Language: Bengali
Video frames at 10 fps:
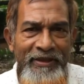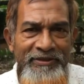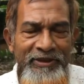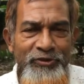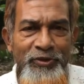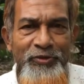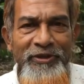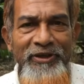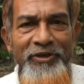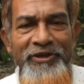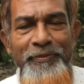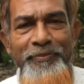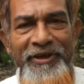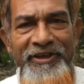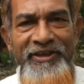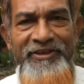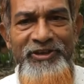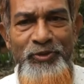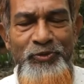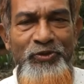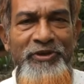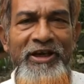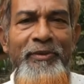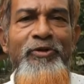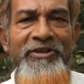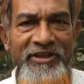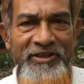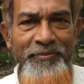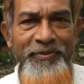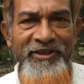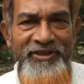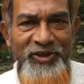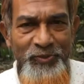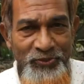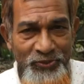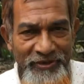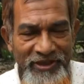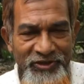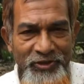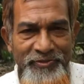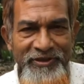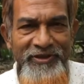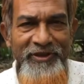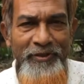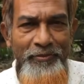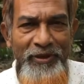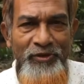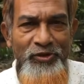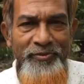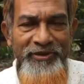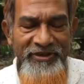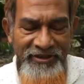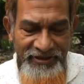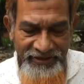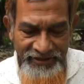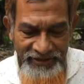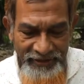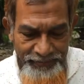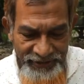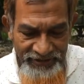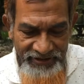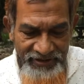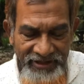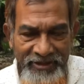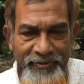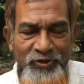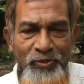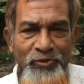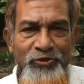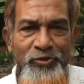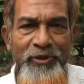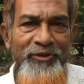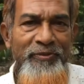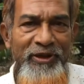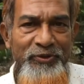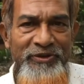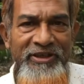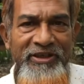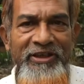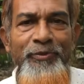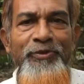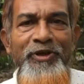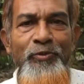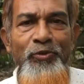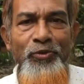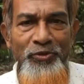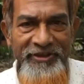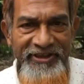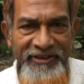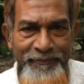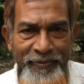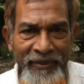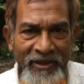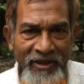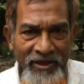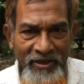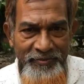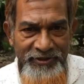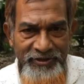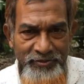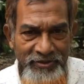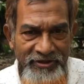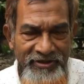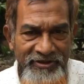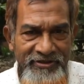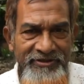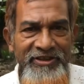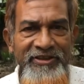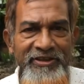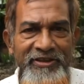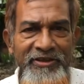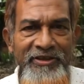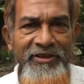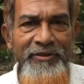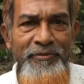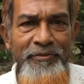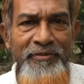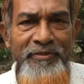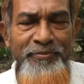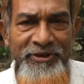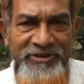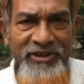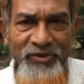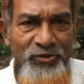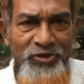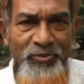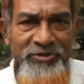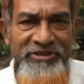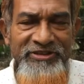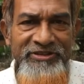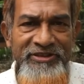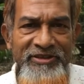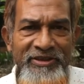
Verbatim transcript: যার জন্য করে হয় কি পেটে যে সমস্ত ট্রাভেল থাকে পেটে যে সমস্ত গ্যাস জমে বায়ু জমে এই পেটটার একেবারে সমস্ত বায়ুটা বার করে দেয় এবং নির্মূল করে দেয় আর বিশেষ করে যাদের প্রেশারের কোনো সমস্যা আছে